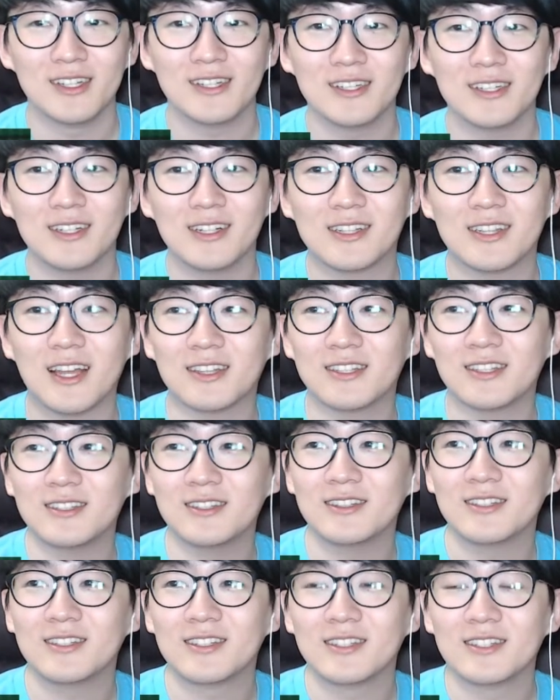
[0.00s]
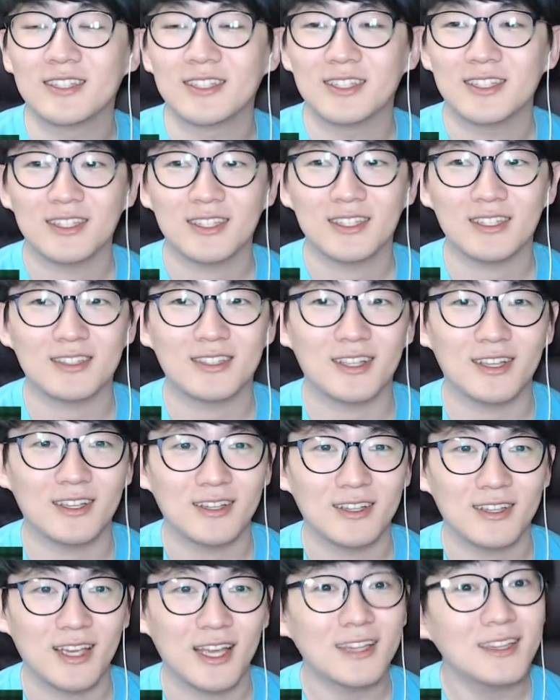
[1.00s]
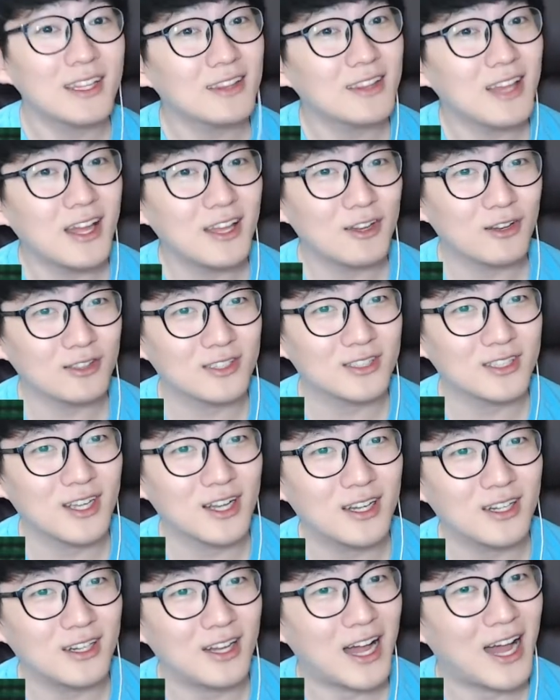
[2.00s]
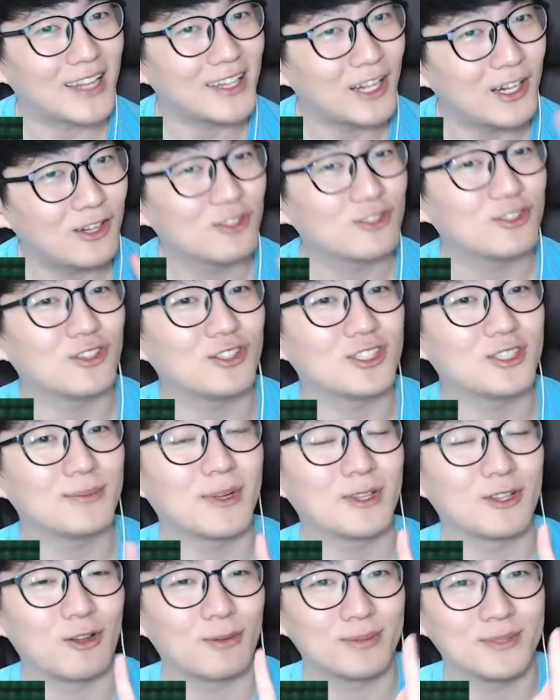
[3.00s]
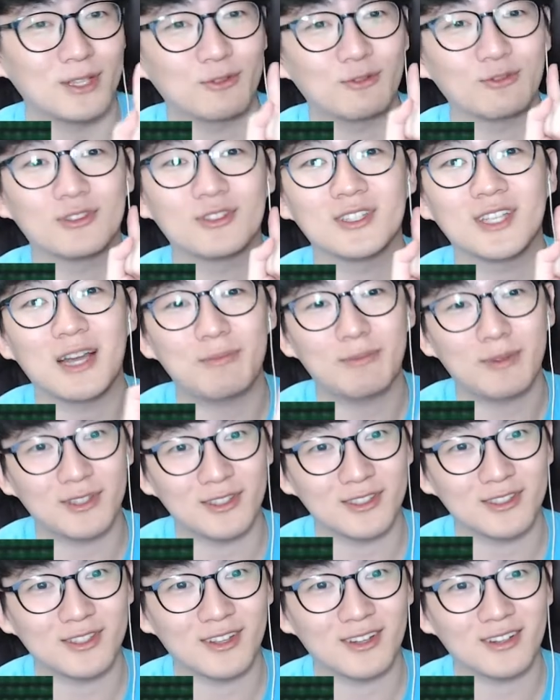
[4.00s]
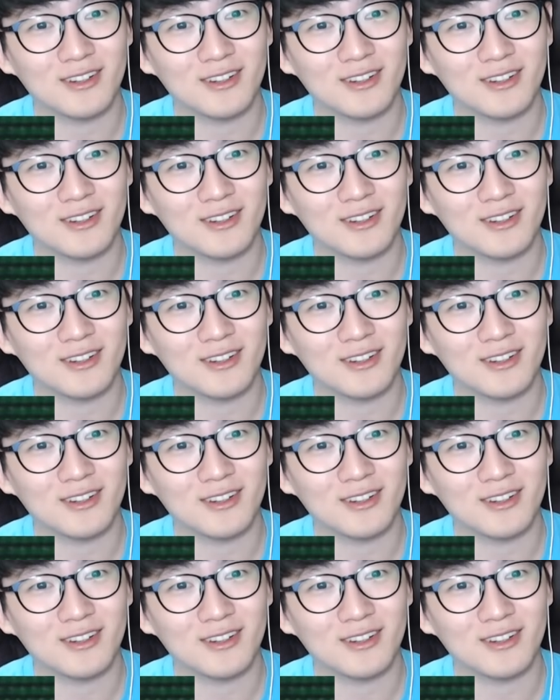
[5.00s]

일단은 이제 해태 타이거즈가 안 알려져 있지만 업셋 우승이 한 번 있어요.